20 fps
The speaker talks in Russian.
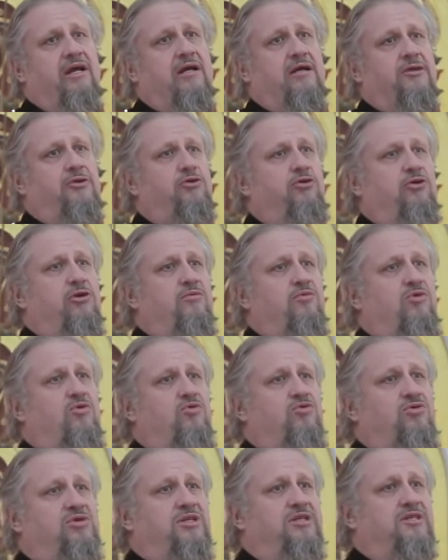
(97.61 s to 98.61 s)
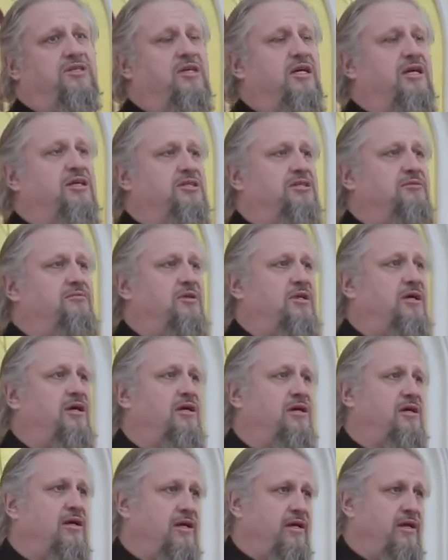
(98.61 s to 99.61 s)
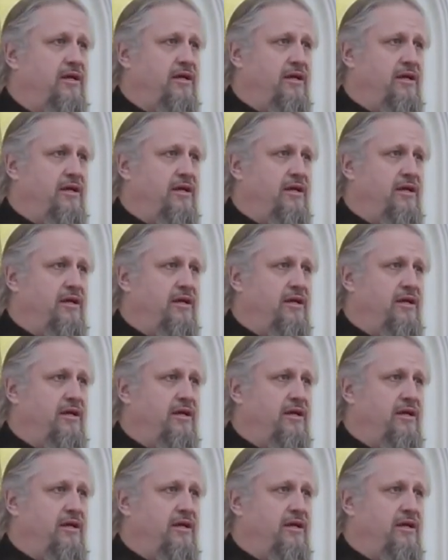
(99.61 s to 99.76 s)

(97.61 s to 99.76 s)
которому уже, скажем так,